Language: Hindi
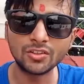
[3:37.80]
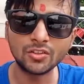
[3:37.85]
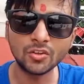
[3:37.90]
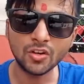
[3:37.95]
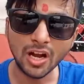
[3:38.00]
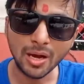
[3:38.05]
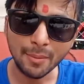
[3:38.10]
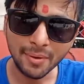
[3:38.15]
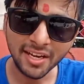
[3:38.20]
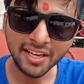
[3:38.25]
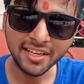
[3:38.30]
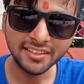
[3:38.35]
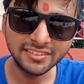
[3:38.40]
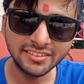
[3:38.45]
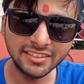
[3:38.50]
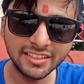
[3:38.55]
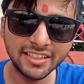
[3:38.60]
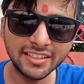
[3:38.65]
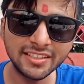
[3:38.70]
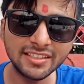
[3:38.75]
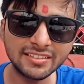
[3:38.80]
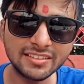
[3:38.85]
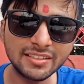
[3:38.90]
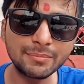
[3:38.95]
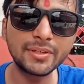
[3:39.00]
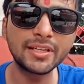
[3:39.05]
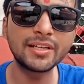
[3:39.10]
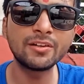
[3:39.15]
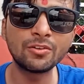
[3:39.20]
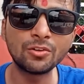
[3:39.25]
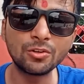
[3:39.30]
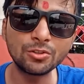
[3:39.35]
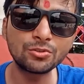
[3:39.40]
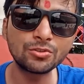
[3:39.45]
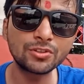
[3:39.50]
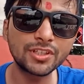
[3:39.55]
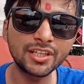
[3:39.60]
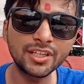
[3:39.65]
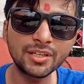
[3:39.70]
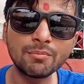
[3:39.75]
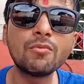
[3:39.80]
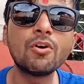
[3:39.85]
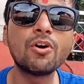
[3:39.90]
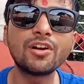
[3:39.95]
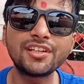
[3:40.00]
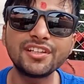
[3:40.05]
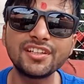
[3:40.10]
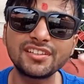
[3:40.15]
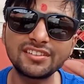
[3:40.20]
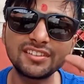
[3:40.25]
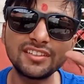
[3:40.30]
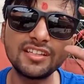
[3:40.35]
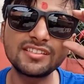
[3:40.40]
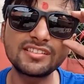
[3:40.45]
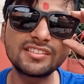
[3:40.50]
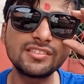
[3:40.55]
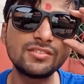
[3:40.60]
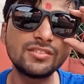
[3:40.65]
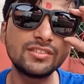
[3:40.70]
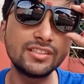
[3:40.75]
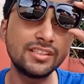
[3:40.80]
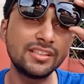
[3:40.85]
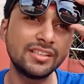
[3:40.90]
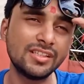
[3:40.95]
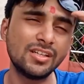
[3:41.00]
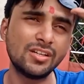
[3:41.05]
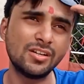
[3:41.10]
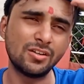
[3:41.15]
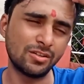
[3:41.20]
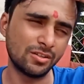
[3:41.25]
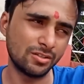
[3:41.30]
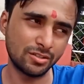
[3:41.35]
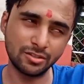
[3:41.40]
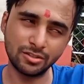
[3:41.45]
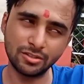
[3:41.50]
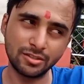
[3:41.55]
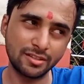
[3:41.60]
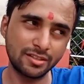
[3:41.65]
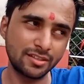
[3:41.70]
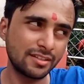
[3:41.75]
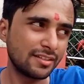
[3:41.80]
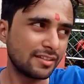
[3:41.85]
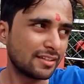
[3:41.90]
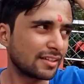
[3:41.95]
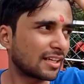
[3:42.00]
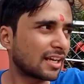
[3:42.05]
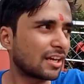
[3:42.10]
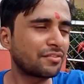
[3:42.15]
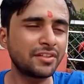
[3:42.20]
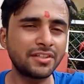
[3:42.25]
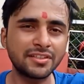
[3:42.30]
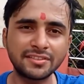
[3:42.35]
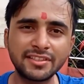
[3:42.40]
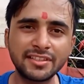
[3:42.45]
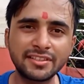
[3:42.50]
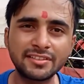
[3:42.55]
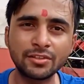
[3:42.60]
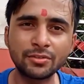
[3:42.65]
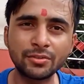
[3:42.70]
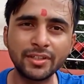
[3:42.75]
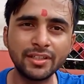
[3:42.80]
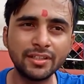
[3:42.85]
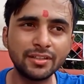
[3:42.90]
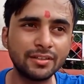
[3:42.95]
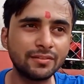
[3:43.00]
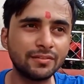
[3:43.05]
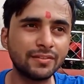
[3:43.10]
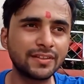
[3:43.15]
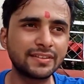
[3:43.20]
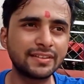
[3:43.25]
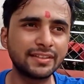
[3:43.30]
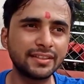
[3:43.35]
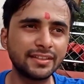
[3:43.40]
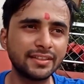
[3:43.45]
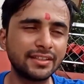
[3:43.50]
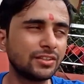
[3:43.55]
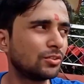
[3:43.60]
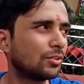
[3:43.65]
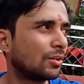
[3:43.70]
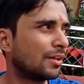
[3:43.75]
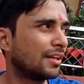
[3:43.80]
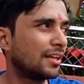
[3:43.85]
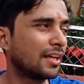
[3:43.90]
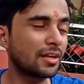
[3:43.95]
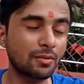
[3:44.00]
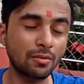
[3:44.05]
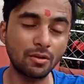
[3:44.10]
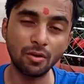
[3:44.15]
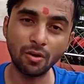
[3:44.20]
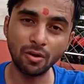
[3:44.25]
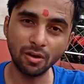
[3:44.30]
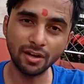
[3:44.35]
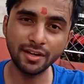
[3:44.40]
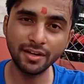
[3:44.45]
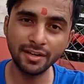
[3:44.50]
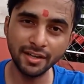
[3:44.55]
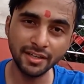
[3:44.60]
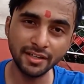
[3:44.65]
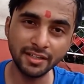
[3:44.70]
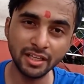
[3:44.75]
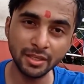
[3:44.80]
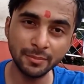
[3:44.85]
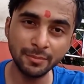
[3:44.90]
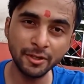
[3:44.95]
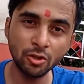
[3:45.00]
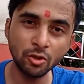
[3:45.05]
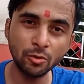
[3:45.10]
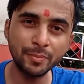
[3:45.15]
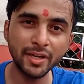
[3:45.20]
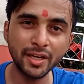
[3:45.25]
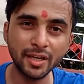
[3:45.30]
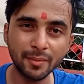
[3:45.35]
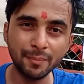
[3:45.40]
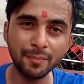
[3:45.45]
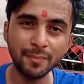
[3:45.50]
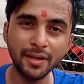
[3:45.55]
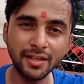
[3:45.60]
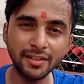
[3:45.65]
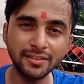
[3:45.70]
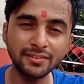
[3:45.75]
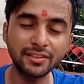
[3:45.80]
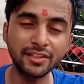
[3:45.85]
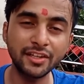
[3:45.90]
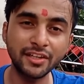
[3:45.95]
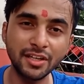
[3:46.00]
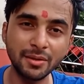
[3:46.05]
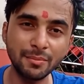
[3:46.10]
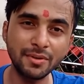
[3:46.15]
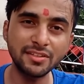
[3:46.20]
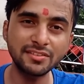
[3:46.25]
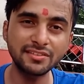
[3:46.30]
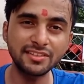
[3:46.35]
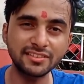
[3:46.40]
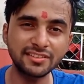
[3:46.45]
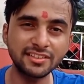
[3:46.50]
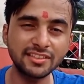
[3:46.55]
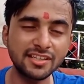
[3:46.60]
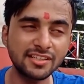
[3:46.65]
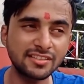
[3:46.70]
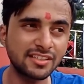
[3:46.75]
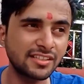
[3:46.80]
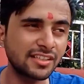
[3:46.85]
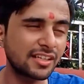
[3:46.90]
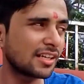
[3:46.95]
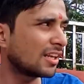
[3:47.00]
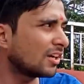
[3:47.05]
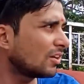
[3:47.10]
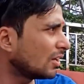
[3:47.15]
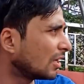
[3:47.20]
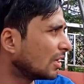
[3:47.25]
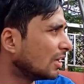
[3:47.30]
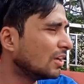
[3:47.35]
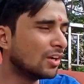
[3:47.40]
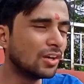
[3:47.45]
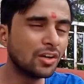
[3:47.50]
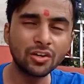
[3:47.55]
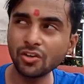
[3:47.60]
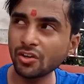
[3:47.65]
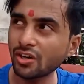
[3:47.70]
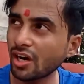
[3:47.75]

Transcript: तो कामाख्या जी के दर्शन मेरे हो चुके हैं बहुत ही अच्छे दर्शन हुए और काफ़ी नज़दीक से हुए ऐसे जो अंडर और अंडर गर्भगृह के पास एकदम नज़दीक से दर्शन करना और तो